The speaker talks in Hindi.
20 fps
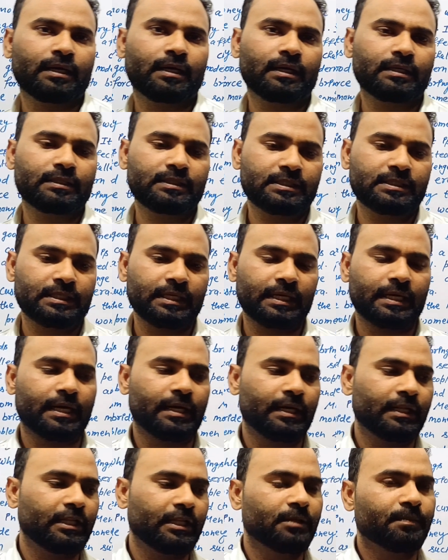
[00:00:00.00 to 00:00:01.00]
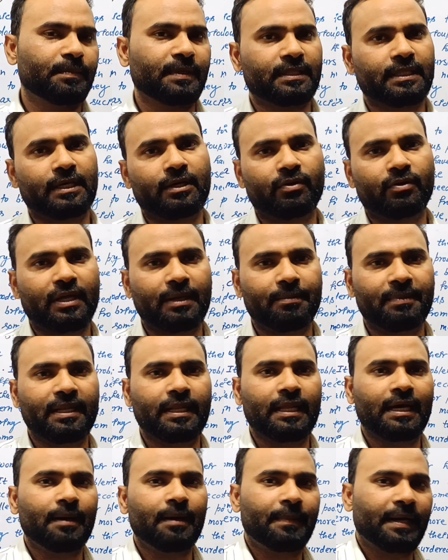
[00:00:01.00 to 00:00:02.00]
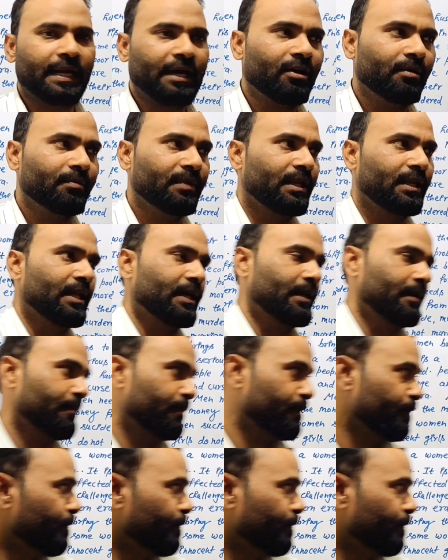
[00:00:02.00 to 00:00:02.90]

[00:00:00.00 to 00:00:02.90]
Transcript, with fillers: और जिसके कारण दहेज प्रथा को क्या मिल रहा बढ़ावा मिल रहा